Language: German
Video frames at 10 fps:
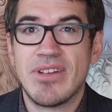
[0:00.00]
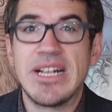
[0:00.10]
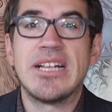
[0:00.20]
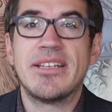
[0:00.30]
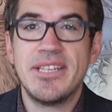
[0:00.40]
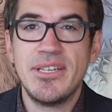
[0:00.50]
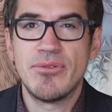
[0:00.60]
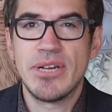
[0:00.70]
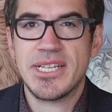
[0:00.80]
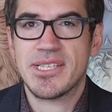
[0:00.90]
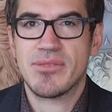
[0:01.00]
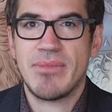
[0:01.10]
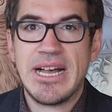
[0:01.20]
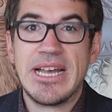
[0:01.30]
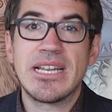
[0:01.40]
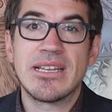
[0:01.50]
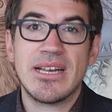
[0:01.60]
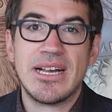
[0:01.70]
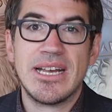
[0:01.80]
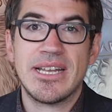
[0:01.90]
weil Niue zum einen
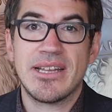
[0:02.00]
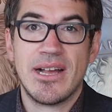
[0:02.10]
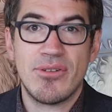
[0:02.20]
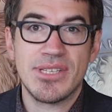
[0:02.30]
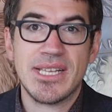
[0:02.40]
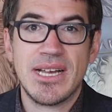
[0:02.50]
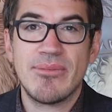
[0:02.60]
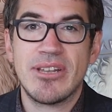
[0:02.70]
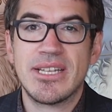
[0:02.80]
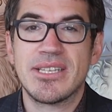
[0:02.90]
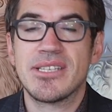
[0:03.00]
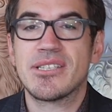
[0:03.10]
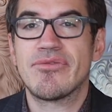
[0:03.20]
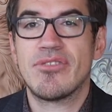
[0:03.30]
ein Ausgabeland ist